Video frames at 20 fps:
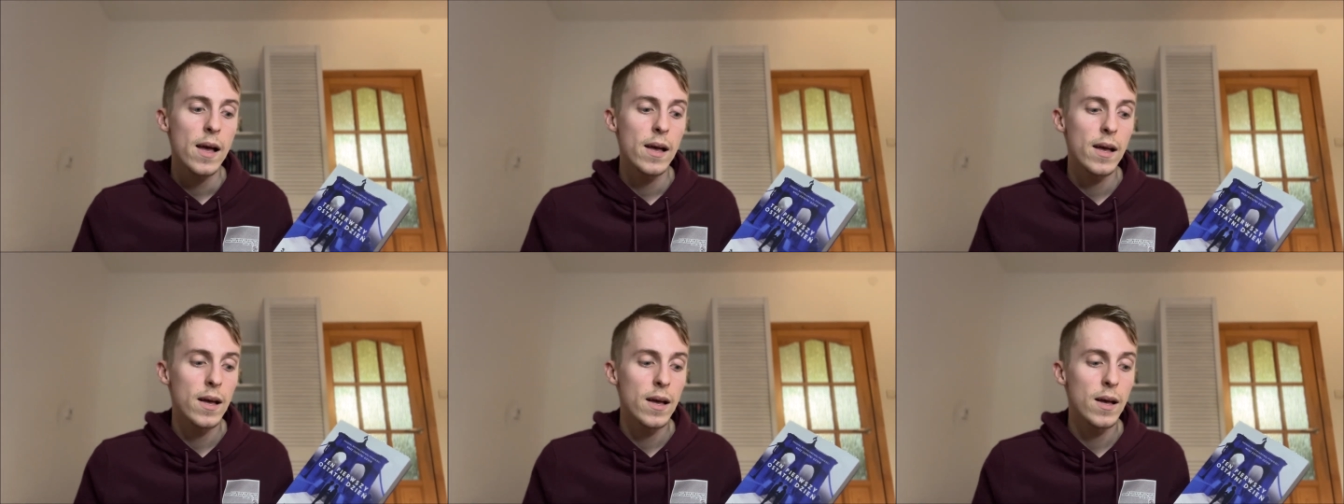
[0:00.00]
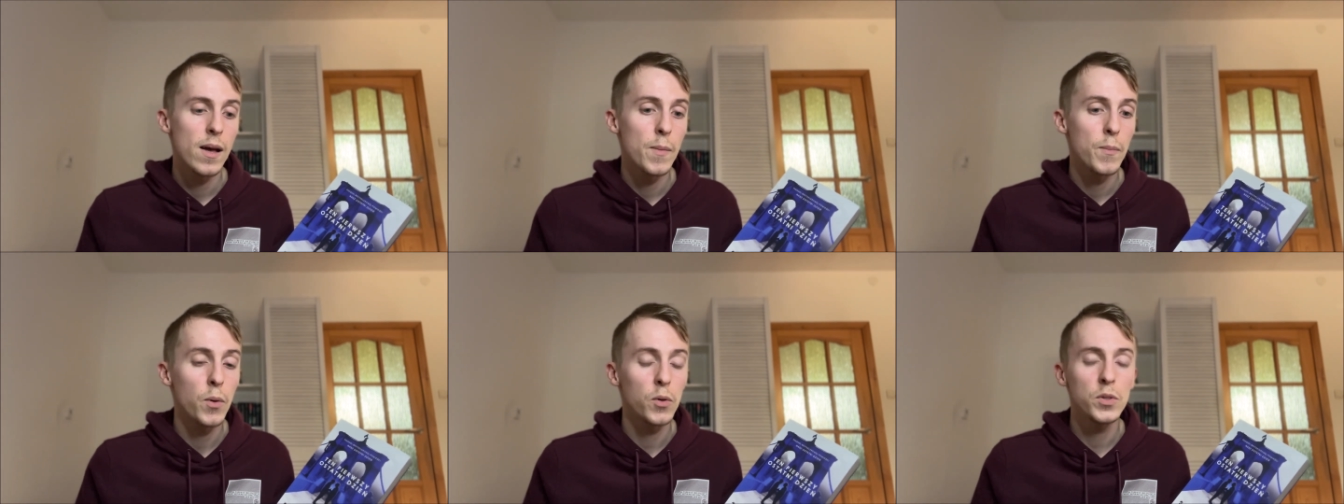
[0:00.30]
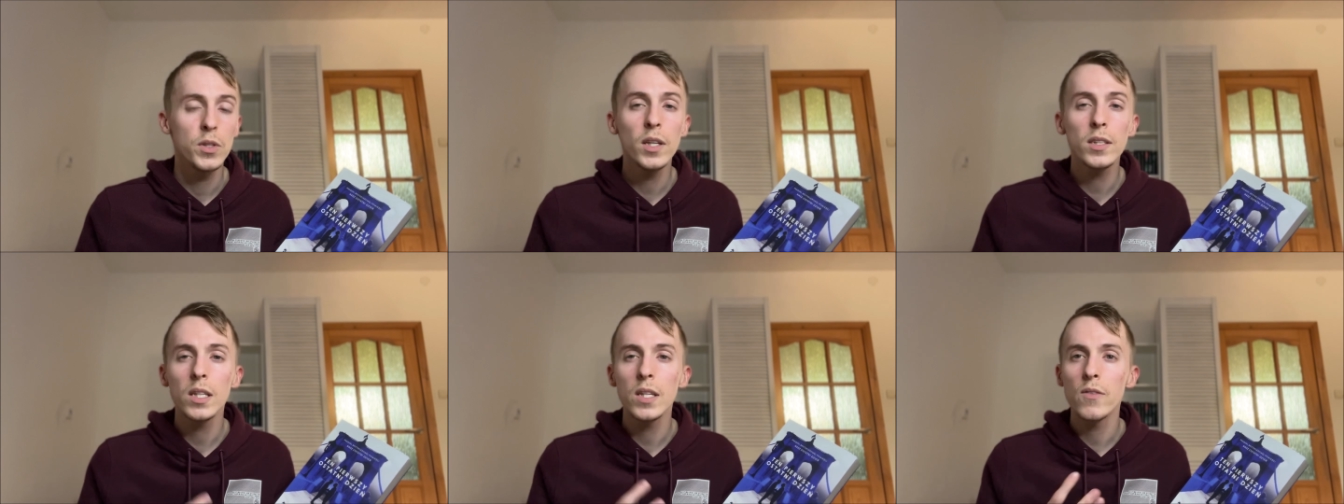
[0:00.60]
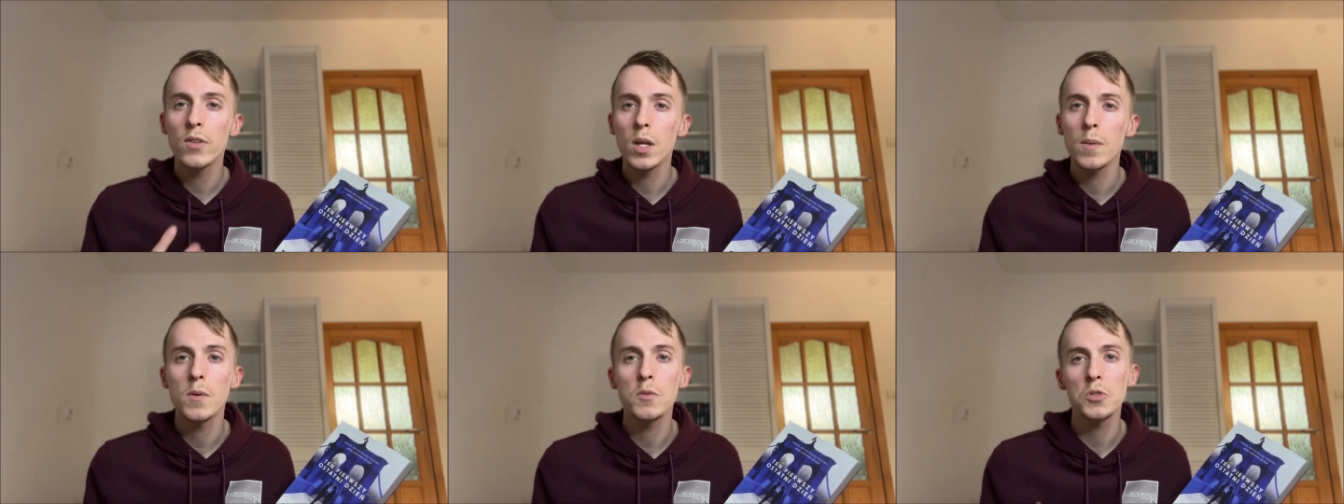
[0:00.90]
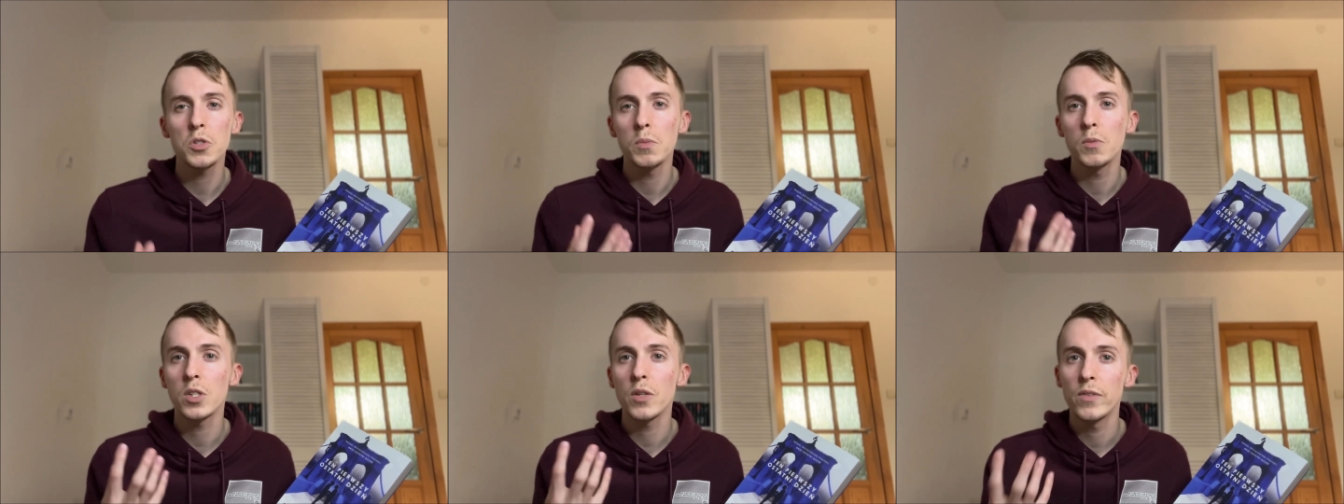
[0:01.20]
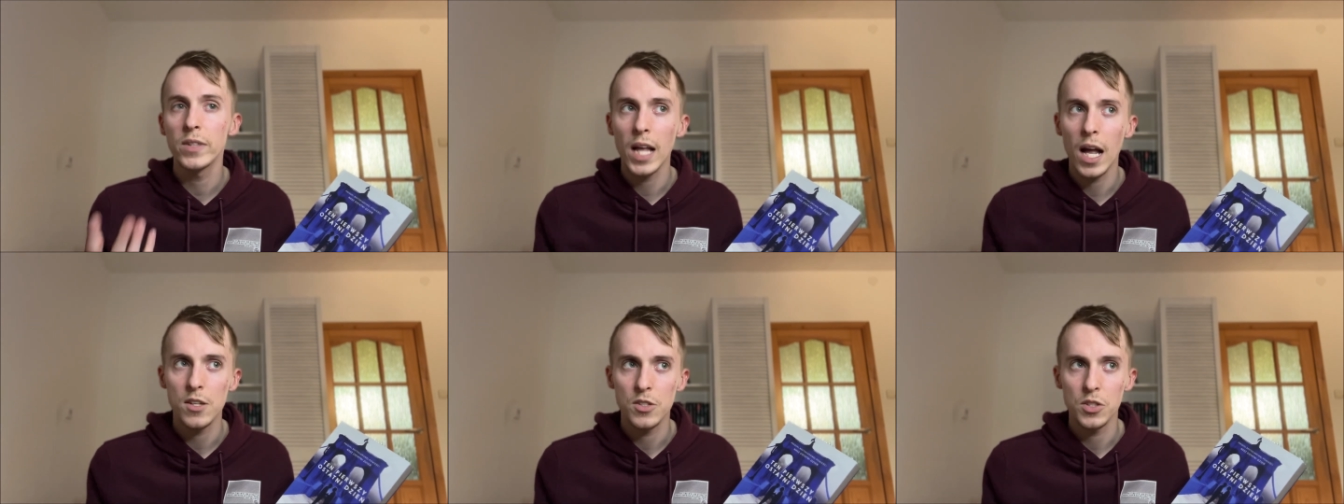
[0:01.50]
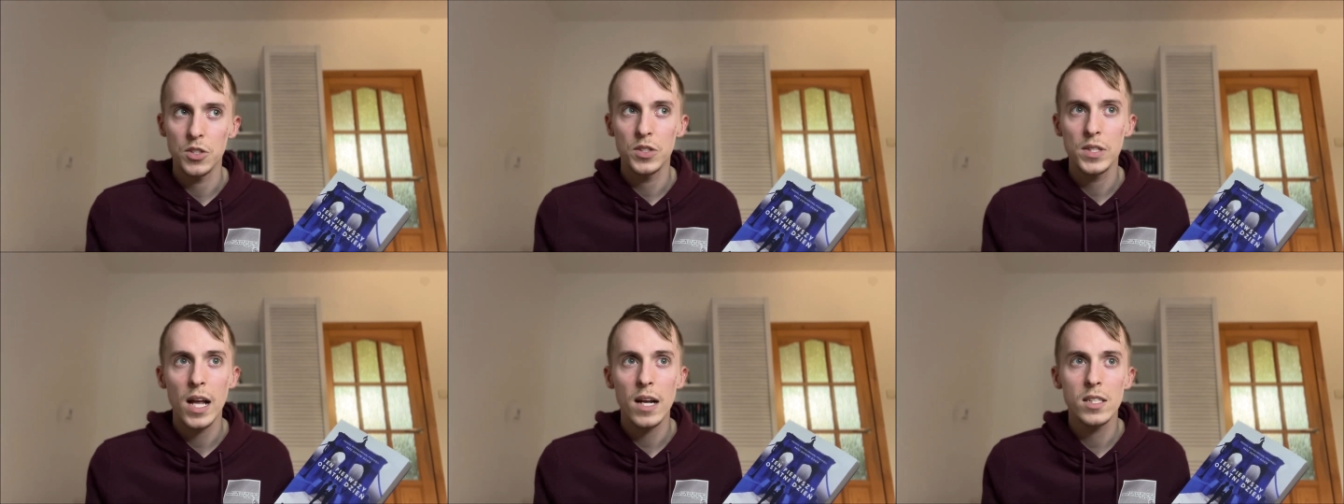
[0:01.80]
yy, bo nigdy nie wiadomo, co się może
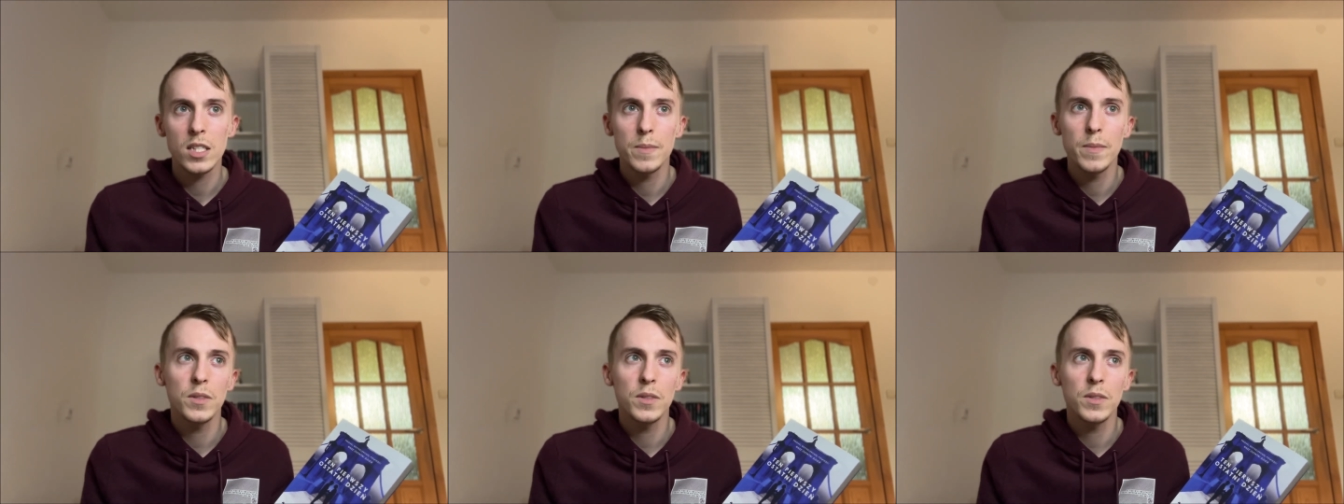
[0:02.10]
wydarzyć, tak?